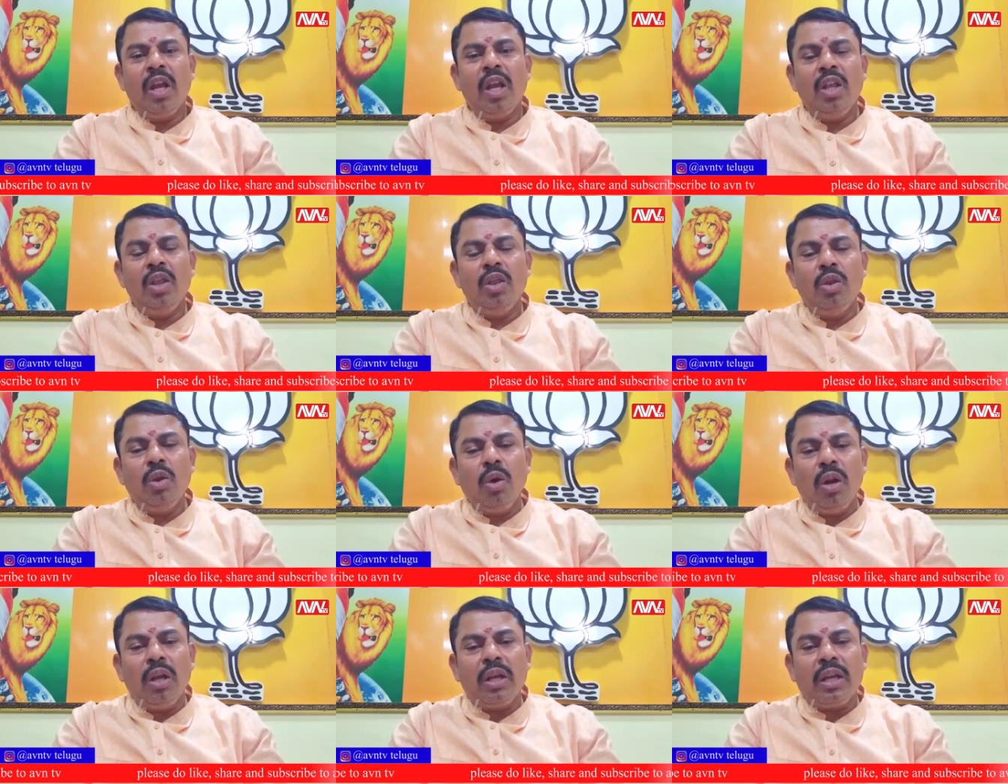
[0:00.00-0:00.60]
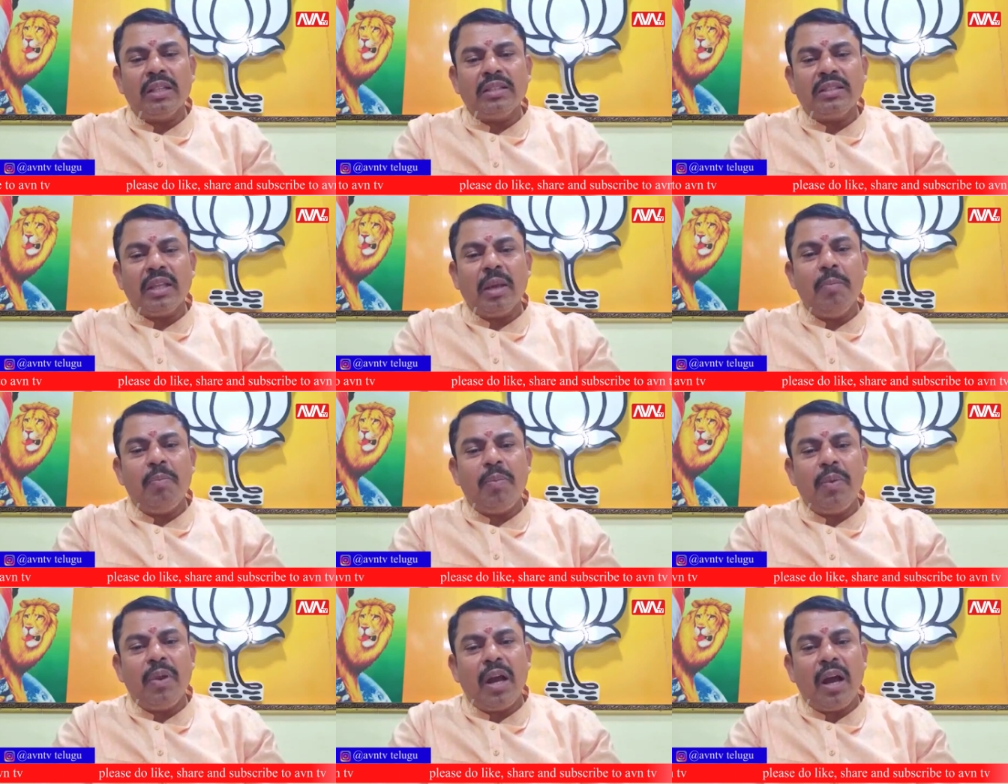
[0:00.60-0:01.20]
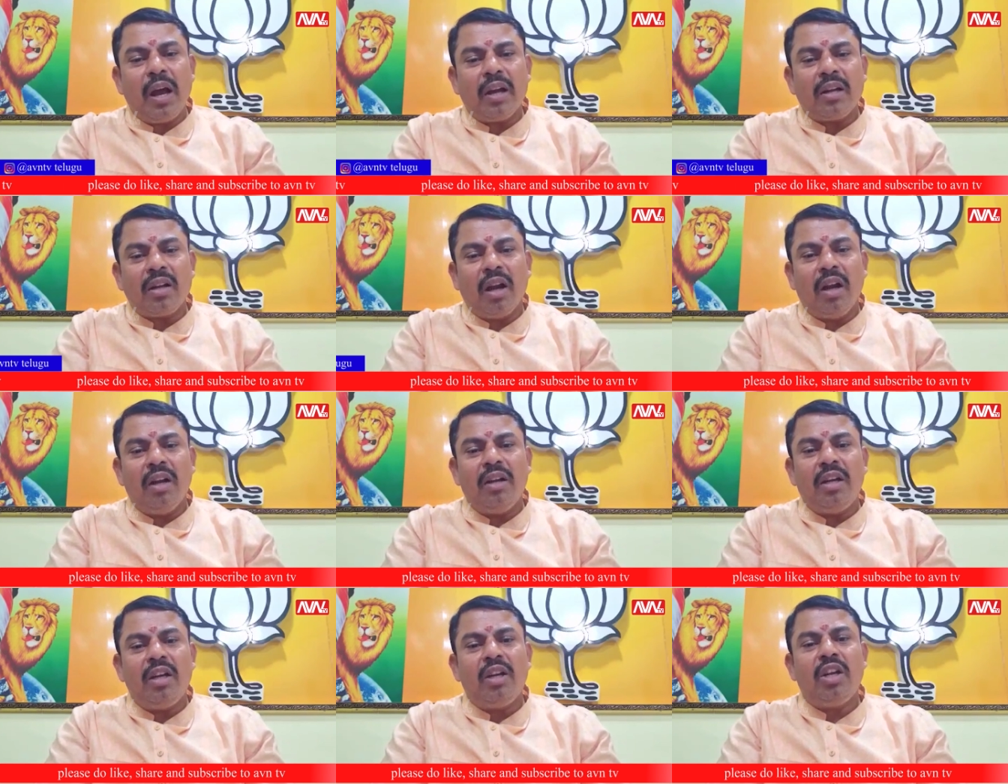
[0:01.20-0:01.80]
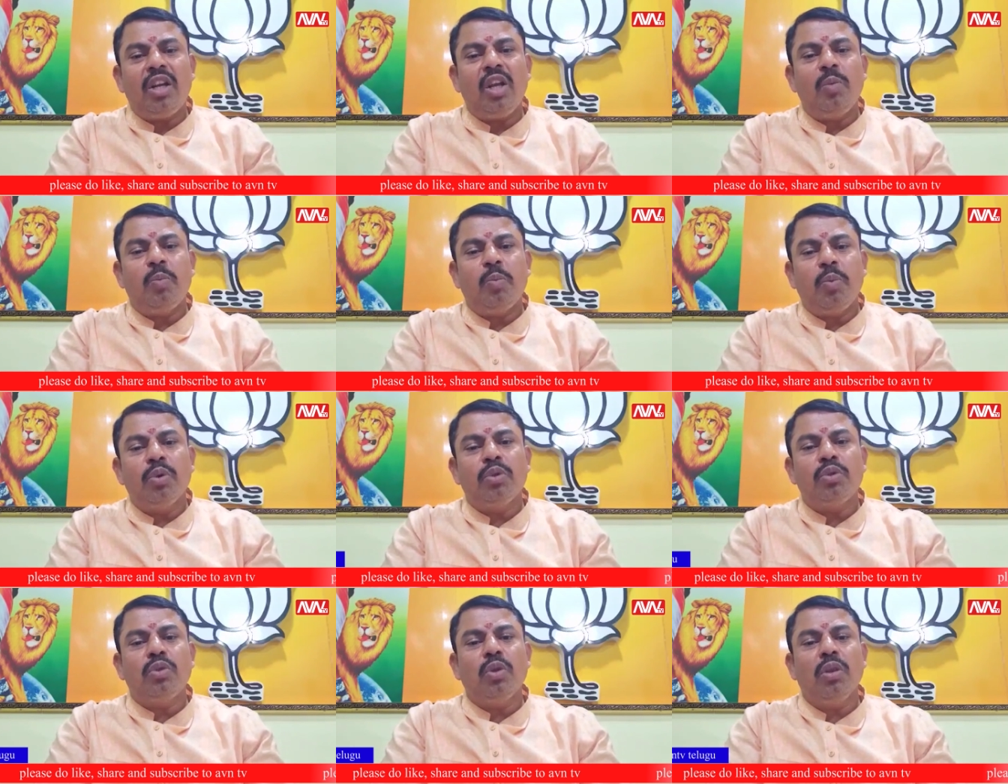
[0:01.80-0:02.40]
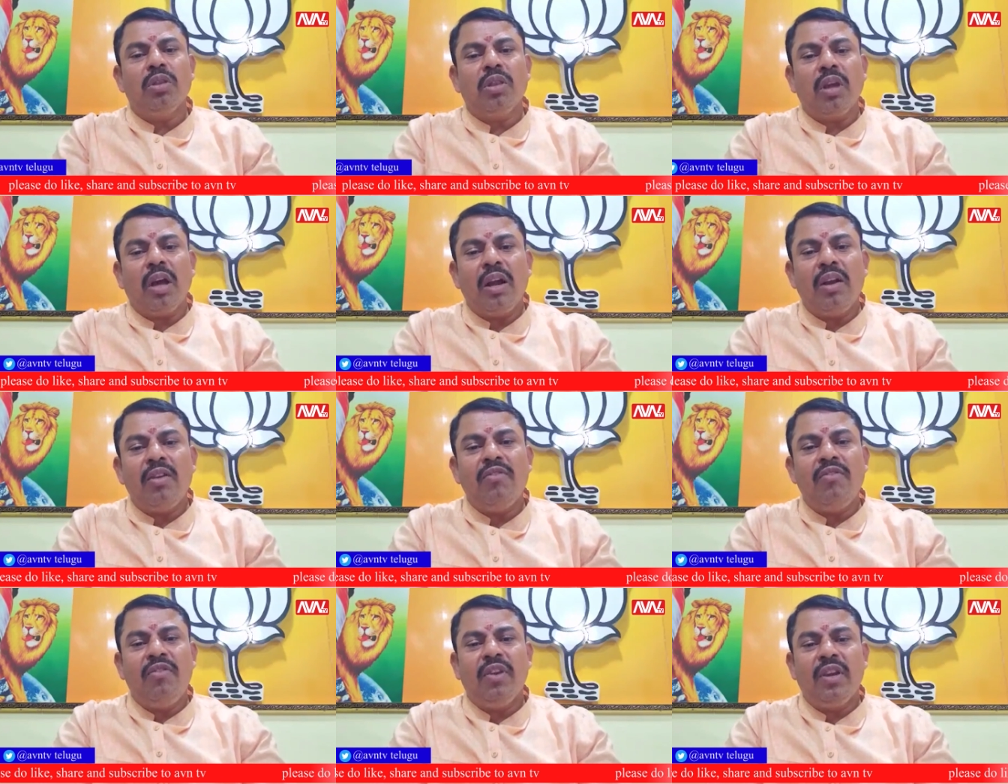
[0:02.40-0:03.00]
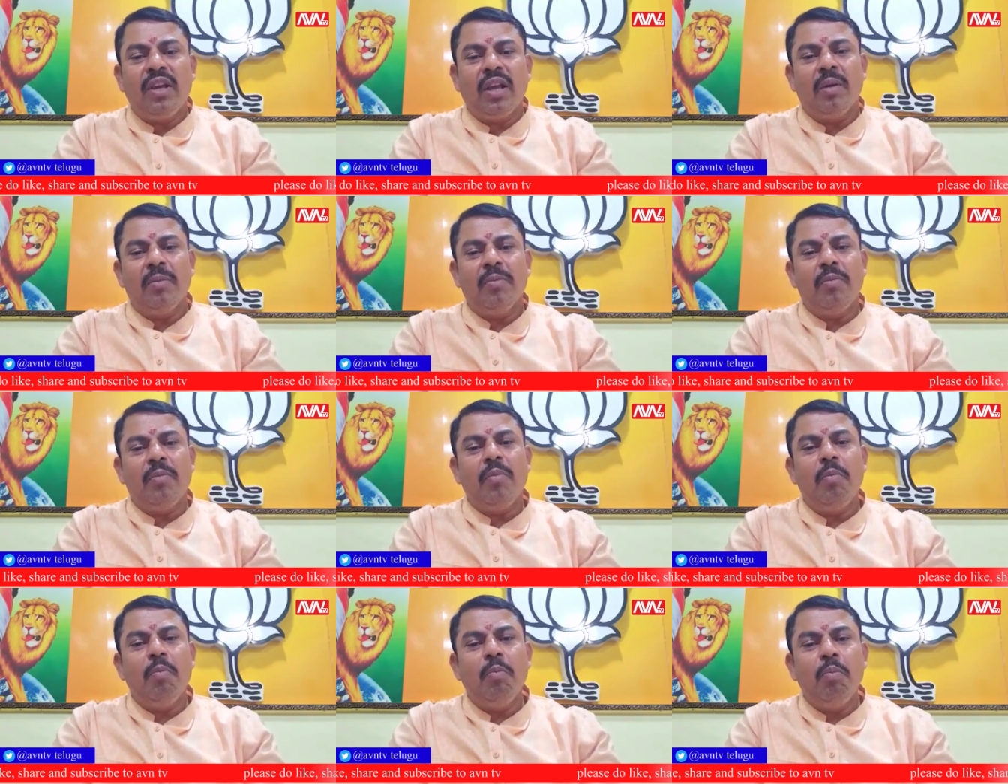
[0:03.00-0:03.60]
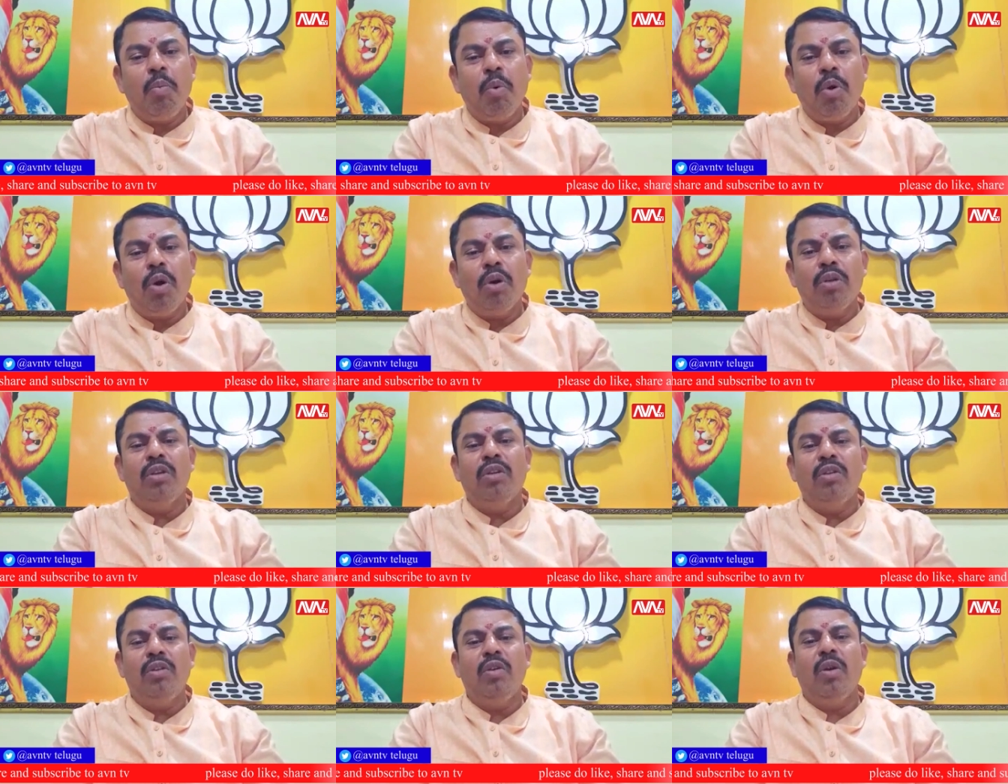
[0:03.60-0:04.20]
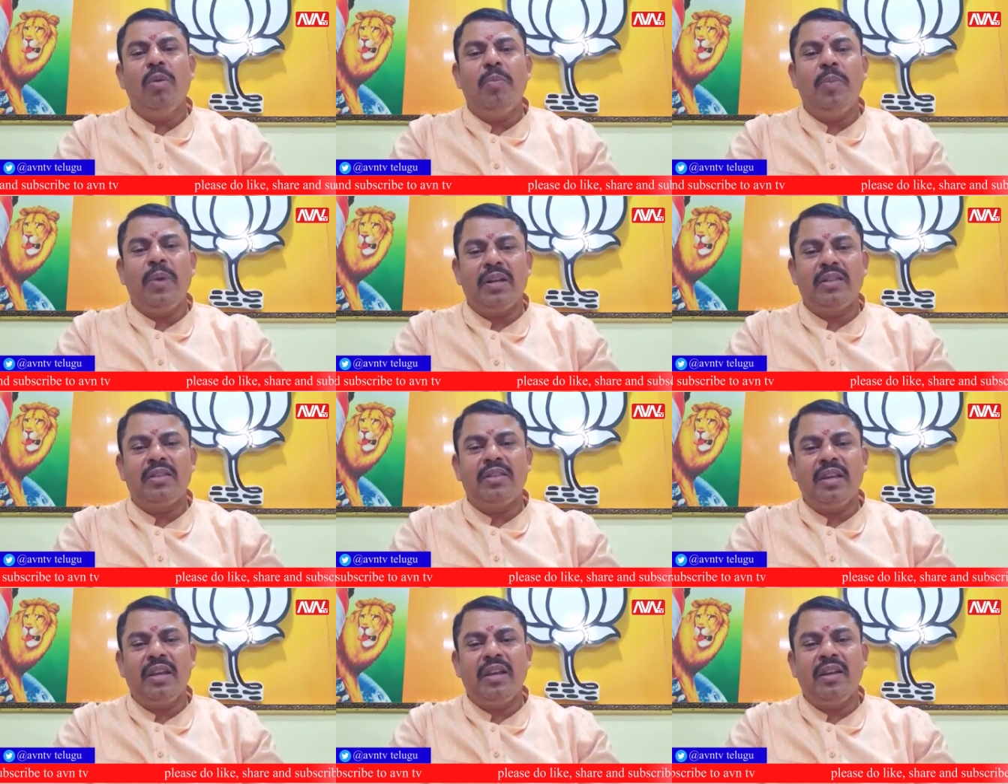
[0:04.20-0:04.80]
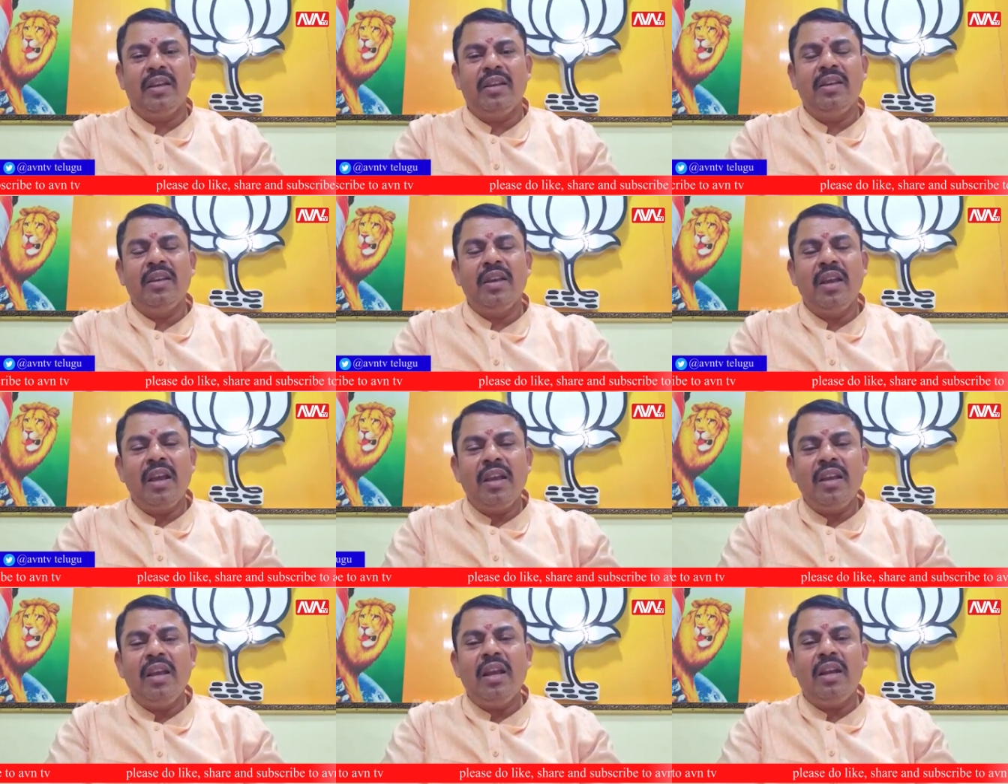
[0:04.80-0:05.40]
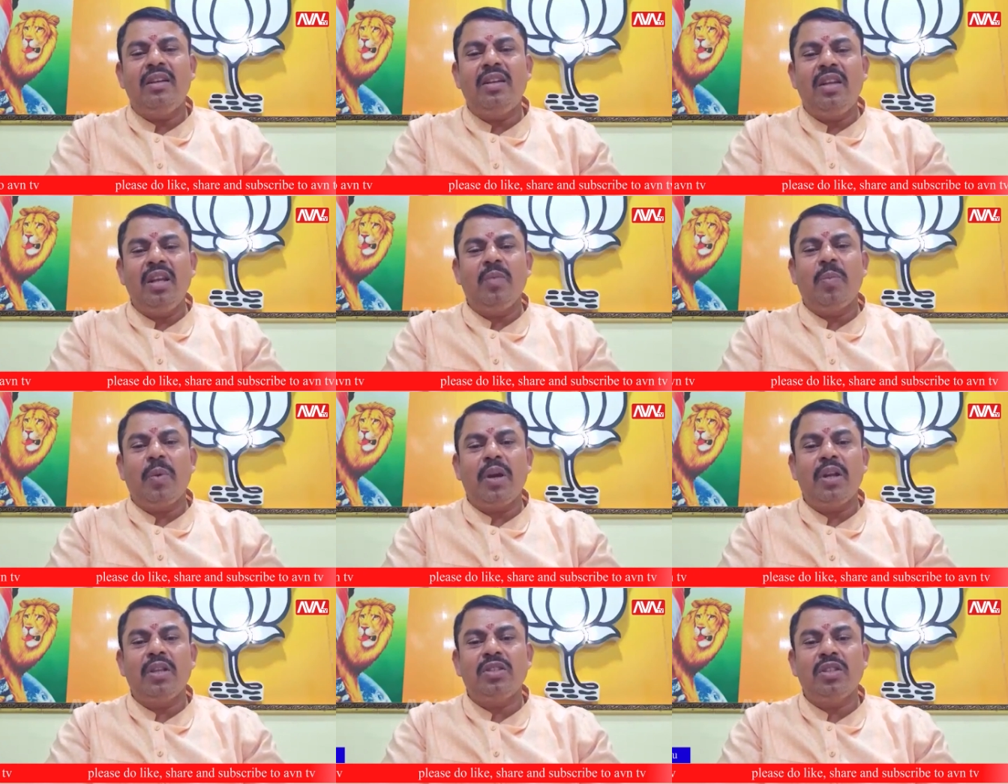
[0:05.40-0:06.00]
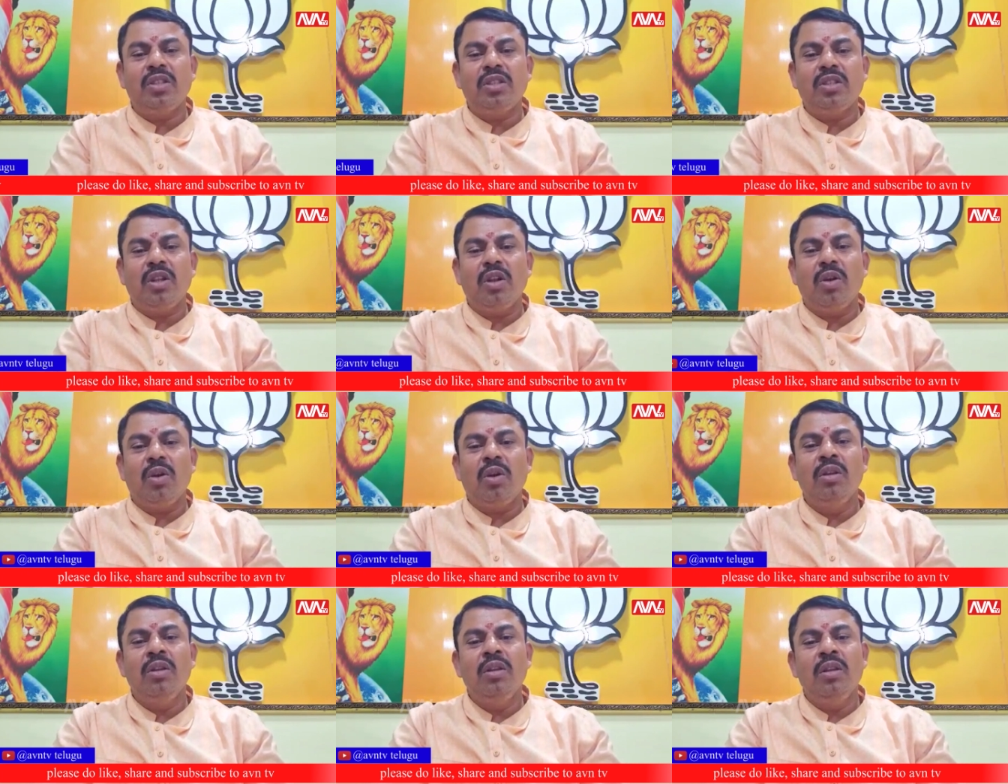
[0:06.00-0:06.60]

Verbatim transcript: హిందువులకి చంపిన అట్లాంటి టీపు సుల్తాన్ విగ్రహం బోధనలో పెడితే ఎట్టి పరిస్థితుల్లో